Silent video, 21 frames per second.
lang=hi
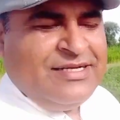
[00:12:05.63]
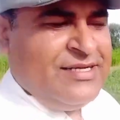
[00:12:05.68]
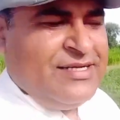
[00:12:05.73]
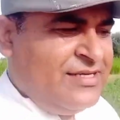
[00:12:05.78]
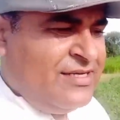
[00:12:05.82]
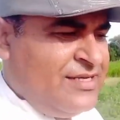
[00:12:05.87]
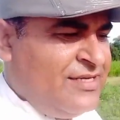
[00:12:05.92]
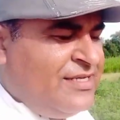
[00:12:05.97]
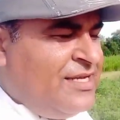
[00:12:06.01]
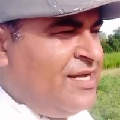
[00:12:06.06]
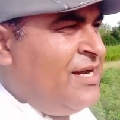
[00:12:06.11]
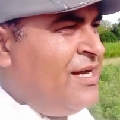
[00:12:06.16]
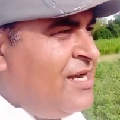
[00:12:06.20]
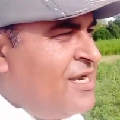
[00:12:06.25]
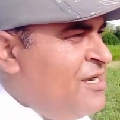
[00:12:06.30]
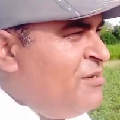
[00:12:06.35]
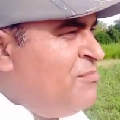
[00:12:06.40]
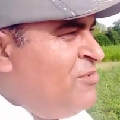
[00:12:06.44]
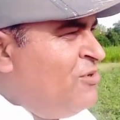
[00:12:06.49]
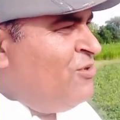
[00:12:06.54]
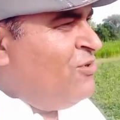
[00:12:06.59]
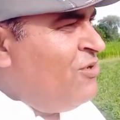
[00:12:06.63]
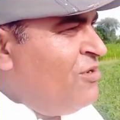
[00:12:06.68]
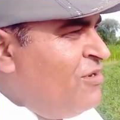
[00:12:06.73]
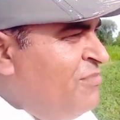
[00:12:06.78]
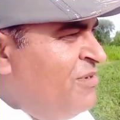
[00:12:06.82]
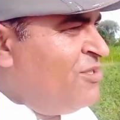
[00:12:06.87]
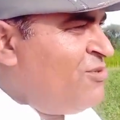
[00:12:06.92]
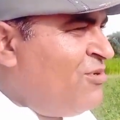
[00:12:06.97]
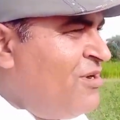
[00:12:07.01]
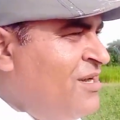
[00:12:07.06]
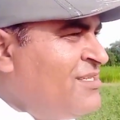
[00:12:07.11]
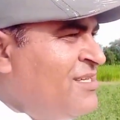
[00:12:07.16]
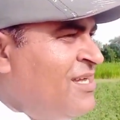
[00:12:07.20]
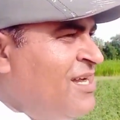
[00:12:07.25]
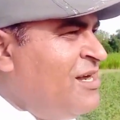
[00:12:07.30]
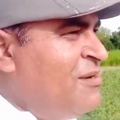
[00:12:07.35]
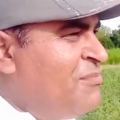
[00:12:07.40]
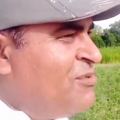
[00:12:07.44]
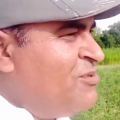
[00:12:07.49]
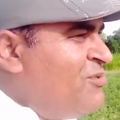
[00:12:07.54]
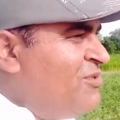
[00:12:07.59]
हाँ, यहाँ का माहौल मैं थोड़ा सा
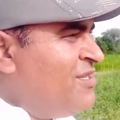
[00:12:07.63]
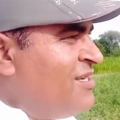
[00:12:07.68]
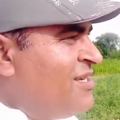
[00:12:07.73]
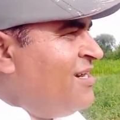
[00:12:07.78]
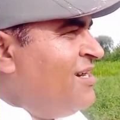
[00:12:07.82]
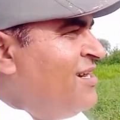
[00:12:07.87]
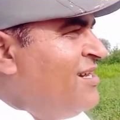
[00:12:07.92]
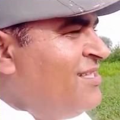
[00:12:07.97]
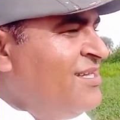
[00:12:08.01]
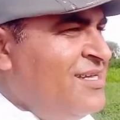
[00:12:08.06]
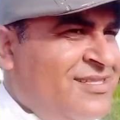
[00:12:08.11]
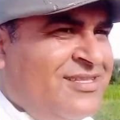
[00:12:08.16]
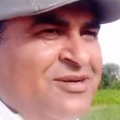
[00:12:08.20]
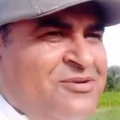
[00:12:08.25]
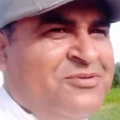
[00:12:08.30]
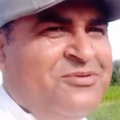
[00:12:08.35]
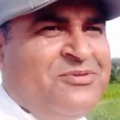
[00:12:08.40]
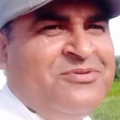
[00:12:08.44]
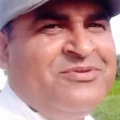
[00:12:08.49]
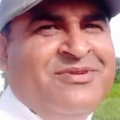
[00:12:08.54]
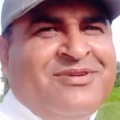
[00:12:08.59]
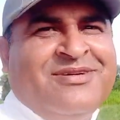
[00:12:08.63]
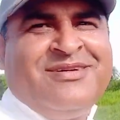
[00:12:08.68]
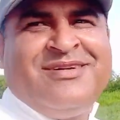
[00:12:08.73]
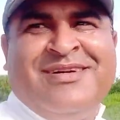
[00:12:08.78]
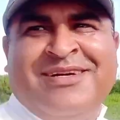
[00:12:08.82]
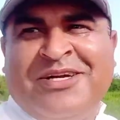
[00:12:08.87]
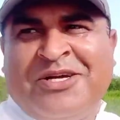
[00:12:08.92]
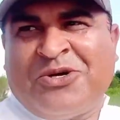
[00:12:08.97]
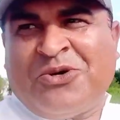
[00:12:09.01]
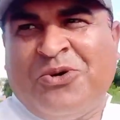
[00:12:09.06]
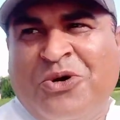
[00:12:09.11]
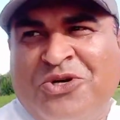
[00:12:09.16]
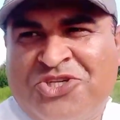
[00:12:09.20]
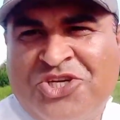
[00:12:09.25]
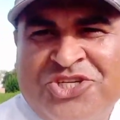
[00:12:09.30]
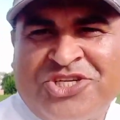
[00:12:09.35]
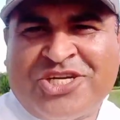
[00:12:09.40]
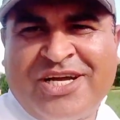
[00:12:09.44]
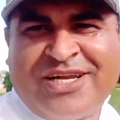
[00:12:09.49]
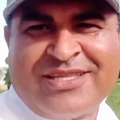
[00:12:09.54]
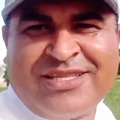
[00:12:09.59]
आपको दिखा देता हूँ
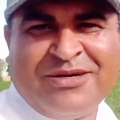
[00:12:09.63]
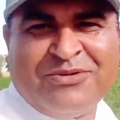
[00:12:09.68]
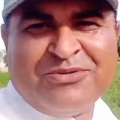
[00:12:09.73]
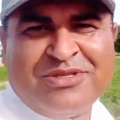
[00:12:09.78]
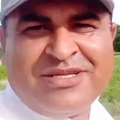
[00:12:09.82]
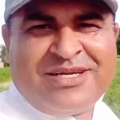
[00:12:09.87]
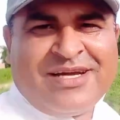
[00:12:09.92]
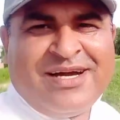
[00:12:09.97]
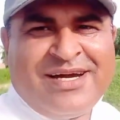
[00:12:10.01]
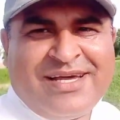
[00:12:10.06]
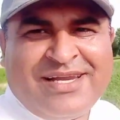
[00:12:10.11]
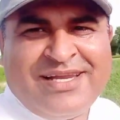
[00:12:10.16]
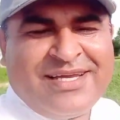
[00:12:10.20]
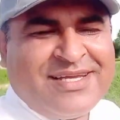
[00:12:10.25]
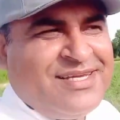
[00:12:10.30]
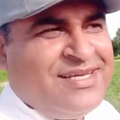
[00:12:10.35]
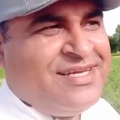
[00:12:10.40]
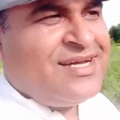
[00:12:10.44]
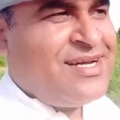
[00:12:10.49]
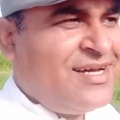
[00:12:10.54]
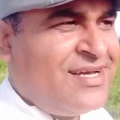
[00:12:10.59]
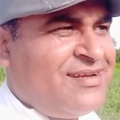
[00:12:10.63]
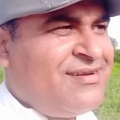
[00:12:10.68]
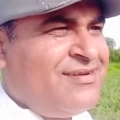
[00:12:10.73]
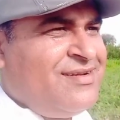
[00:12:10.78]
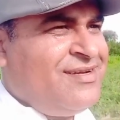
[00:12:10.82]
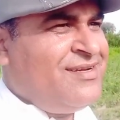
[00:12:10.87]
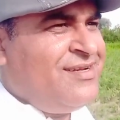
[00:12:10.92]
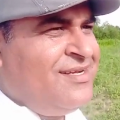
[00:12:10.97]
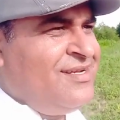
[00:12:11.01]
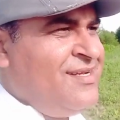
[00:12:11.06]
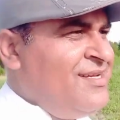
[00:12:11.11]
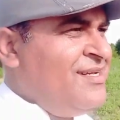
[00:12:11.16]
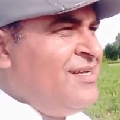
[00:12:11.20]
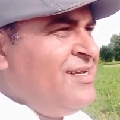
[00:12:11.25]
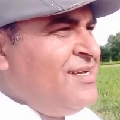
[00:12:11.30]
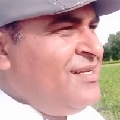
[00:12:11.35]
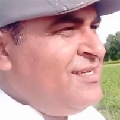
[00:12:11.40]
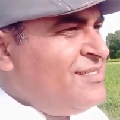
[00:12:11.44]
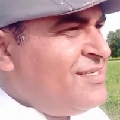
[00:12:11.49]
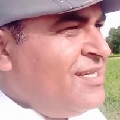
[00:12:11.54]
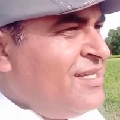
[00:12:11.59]
कोशिश करता हूँ दिखाने की अगर
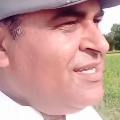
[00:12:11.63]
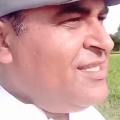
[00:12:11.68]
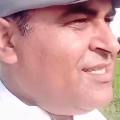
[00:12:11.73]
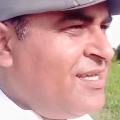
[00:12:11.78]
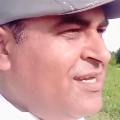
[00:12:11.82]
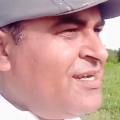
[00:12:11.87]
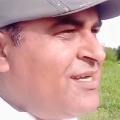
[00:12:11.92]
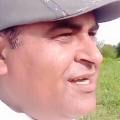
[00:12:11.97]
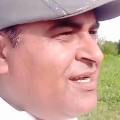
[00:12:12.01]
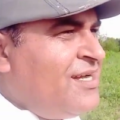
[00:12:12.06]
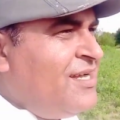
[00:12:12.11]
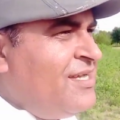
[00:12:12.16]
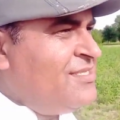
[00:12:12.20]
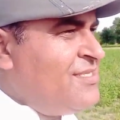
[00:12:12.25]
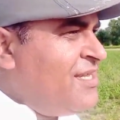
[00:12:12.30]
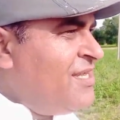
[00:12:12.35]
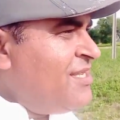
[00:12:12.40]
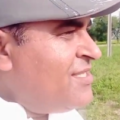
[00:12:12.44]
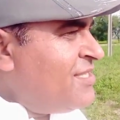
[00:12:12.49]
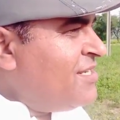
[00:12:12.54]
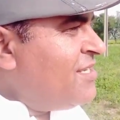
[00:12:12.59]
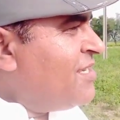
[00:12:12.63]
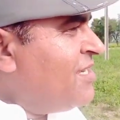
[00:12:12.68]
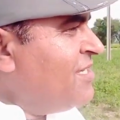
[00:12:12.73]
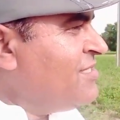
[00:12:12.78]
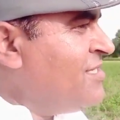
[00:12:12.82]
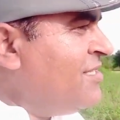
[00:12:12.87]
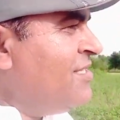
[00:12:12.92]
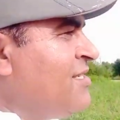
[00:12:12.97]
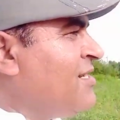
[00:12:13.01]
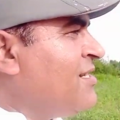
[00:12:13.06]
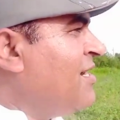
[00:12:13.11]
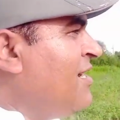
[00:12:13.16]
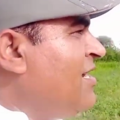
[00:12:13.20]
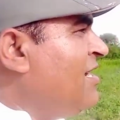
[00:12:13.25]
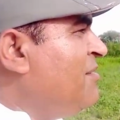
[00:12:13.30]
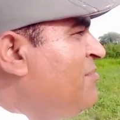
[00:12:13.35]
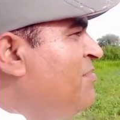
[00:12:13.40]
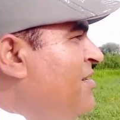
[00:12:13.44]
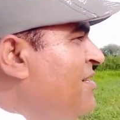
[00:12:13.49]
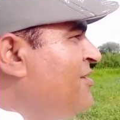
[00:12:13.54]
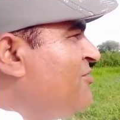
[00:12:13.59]
सही तरीका है सही तरीके से
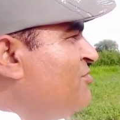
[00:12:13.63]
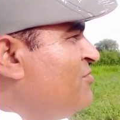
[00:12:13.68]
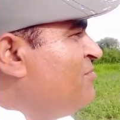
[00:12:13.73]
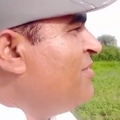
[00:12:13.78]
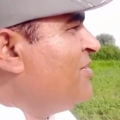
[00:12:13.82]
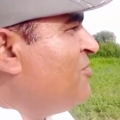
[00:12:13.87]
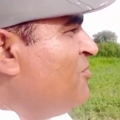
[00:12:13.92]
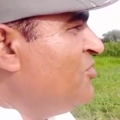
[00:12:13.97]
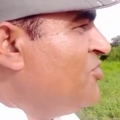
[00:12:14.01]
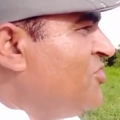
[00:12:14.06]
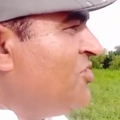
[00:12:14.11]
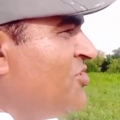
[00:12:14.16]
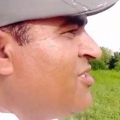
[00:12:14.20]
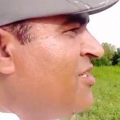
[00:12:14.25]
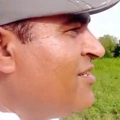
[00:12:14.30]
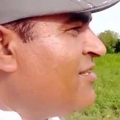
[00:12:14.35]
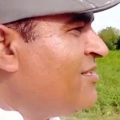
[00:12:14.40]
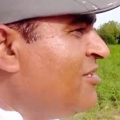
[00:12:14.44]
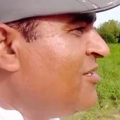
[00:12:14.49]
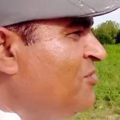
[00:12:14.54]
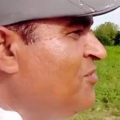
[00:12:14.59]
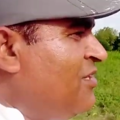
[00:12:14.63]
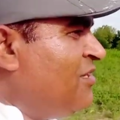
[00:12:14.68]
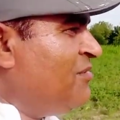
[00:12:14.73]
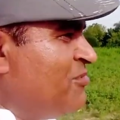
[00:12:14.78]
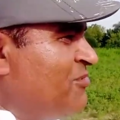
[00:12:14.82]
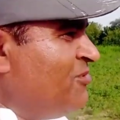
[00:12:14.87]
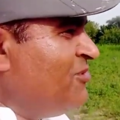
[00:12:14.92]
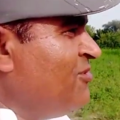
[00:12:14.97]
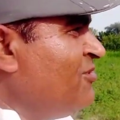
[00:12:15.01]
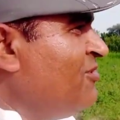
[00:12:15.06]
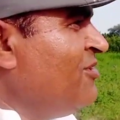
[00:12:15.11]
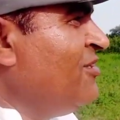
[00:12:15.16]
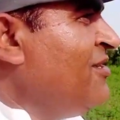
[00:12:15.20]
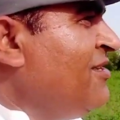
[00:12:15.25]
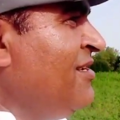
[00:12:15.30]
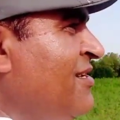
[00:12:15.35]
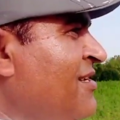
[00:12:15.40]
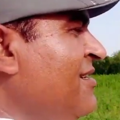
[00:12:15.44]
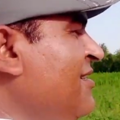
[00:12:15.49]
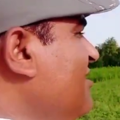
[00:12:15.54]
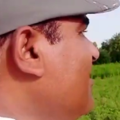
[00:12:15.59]
दिखा पाया तो मैं कोशिश करता हूँ आपको
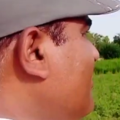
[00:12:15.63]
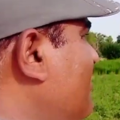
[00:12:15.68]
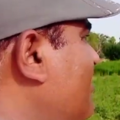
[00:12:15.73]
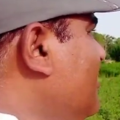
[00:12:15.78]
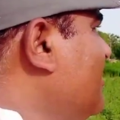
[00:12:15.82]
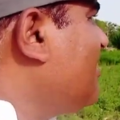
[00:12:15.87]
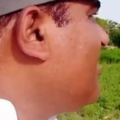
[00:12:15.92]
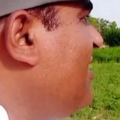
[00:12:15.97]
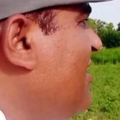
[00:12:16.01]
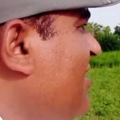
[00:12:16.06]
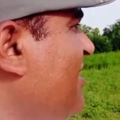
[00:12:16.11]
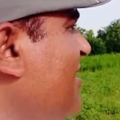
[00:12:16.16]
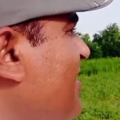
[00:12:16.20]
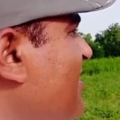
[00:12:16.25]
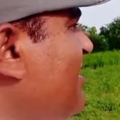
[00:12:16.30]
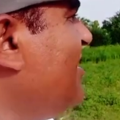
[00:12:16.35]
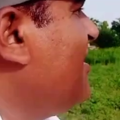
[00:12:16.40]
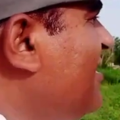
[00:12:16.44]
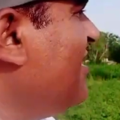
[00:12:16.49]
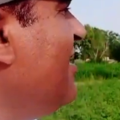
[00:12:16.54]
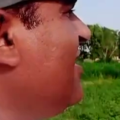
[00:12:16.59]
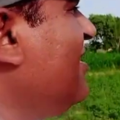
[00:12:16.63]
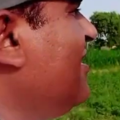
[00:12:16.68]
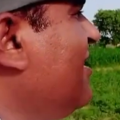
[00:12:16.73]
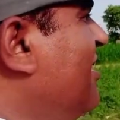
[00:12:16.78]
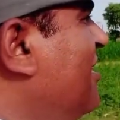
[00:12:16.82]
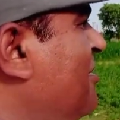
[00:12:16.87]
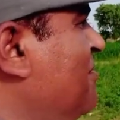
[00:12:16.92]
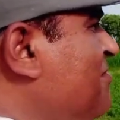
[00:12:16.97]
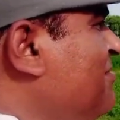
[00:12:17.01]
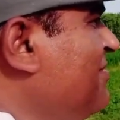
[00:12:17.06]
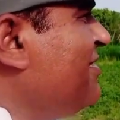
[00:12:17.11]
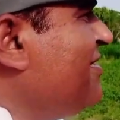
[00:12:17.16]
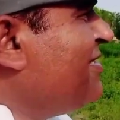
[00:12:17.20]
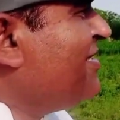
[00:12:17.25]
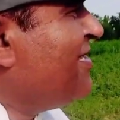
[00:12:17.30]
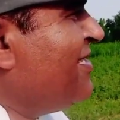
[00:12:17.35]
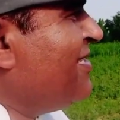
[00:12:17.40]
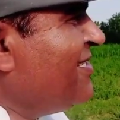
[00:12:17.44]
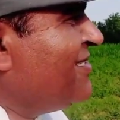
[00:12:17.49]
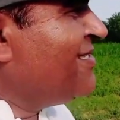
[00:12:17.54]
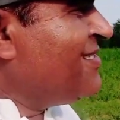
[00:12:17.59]
दिखाने की कि यहाँ पे
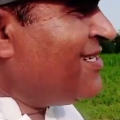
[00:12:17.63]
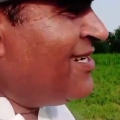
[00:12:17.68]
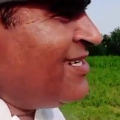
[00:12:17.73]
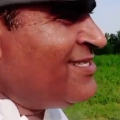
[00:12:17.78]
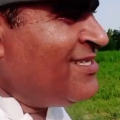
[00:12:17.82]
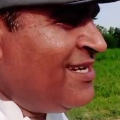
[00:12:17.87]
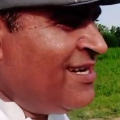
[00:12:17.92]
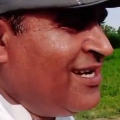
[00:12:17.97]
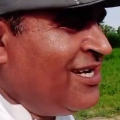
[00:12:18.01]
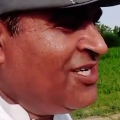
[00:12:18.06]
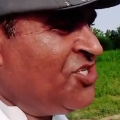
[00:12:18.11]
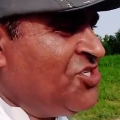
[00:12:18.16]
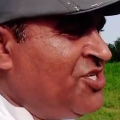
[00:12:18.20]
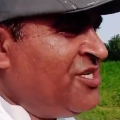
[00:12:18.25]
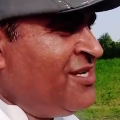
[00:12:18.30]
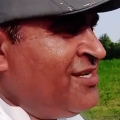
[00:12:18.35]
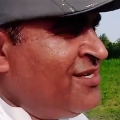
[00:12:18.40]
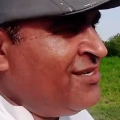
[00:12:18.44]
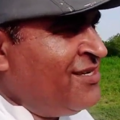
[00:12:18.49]
किस तरह से लश